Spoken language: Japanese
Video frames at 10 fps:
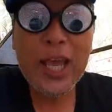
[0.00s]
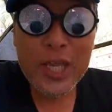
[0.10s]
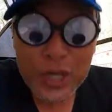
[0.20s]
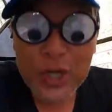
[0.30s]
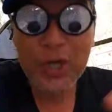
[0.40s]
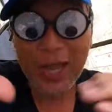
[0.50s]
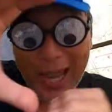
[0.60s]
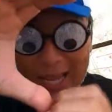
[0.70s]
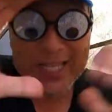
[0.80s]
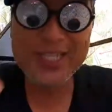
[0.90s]

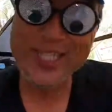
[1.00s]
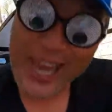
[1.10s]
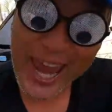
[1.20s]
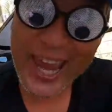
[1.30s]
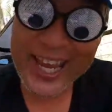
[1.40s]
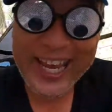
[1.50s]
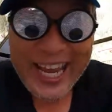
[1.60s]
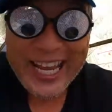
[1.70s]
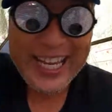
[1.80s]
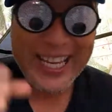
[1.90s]
USJ!
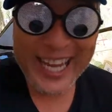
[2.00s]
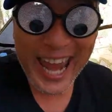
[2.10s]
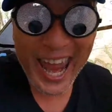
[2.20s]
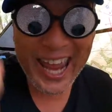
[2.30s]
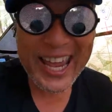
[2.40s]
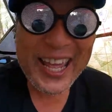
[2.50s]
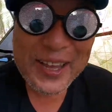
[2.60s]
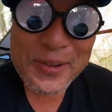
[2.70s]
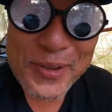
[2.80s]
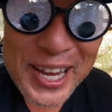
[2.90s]
イェイ
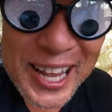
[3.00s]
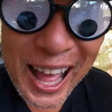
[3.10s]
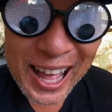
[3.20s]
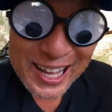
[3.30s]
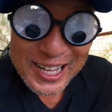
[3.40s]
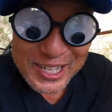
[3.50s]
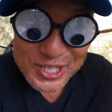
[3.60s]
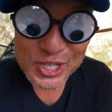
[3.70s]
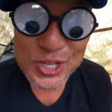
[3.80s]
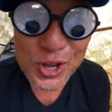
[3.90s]
みんな、
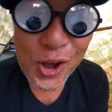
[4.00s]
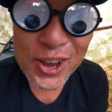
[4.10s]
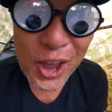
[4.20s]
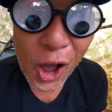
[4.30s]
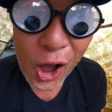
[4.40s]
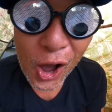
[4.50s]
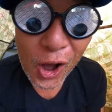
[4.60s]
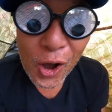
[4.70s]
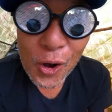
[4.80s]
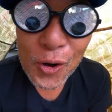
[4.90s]
すごいよお
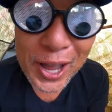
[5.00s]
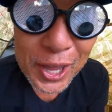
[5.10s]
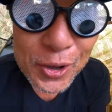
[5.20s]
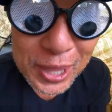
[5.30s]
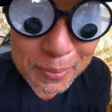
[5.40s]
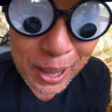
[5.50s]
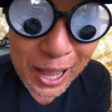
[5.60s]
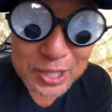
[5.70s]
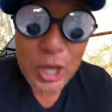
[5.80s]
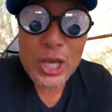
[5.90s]
はようござい
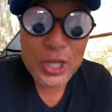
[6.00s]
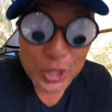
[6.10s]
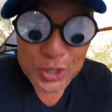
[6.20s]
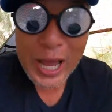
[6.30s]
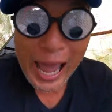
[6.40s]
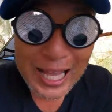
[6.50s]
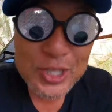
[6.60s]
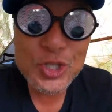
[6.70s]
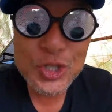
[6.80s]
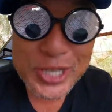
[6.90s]
ます
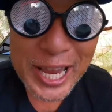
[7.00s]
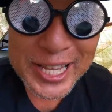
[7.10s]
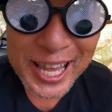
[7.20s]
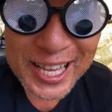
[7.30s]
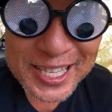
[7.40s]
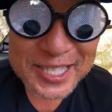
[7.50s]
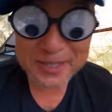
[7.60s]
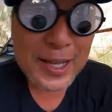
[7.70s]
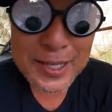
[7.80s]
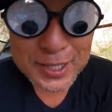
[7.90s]
!USJ です
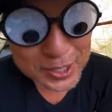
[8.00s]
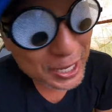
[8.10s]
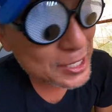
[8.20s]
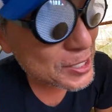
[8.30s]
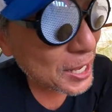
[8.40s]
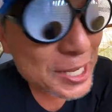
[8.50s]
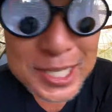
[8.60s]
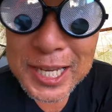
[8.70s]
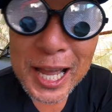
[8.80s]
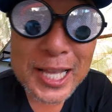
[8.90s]
すがすが
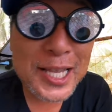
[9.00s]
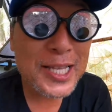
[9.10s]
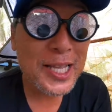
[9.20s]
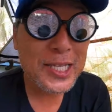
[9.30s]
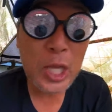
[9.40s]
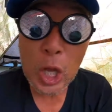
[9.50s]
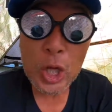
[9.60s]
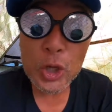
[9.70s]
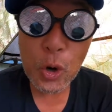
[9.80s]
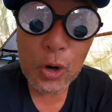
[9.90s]
しい朝です。
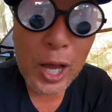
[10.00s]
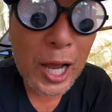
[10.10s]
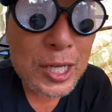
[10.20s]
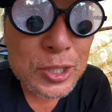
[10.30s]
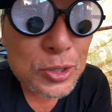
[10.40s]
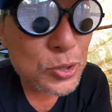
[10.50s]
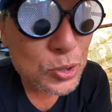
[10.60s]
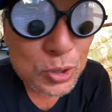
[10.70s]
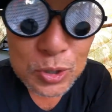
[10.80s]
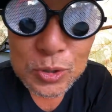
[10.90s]
夜中中
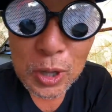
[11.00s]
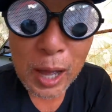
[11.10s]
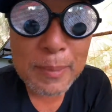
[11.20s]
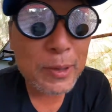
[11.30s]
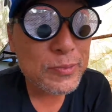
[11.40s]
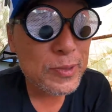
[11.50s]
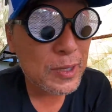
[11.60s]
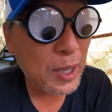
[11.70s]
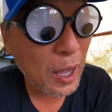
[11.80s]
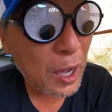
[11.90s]
ずっと雨降って
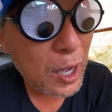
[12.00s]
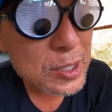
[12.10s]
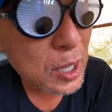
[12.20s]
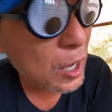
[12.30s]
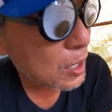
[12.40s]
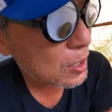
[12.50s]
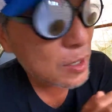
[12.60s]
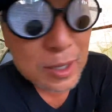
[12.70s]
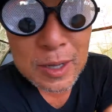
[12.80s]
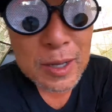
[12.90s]
た朝。
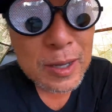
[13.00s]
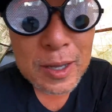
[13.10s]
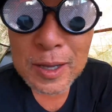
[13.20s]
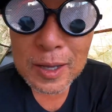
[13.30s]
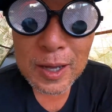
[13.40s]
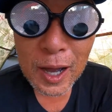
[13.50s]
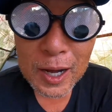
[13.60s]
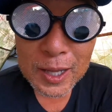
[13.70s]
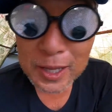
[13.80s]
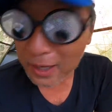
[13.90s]
晴れた。